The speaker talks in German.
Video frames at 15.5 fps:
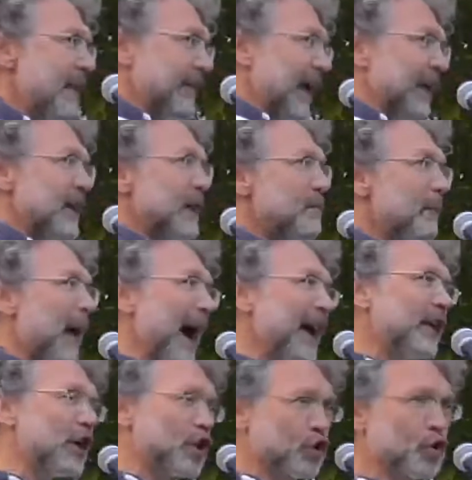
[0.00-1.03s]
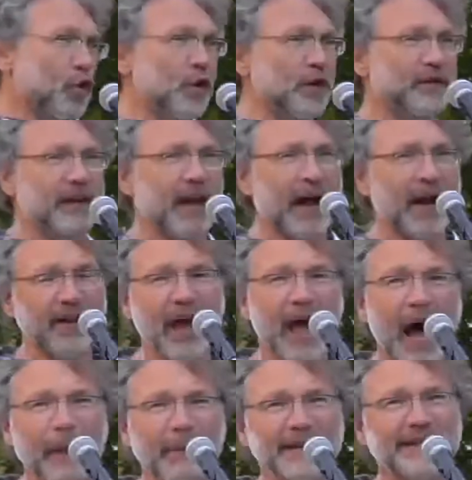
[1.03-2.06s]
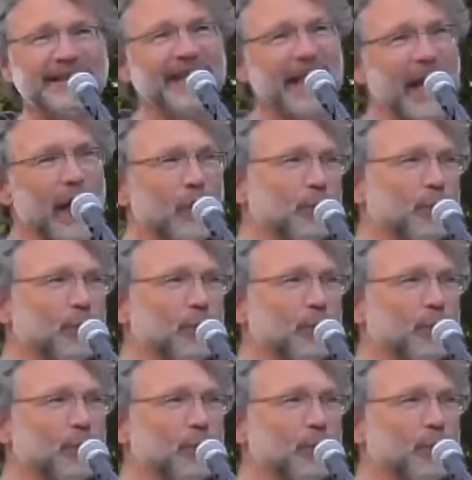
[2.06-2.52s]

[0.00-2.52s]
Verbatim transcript: denn in meiner Schulzeit habe ich sehr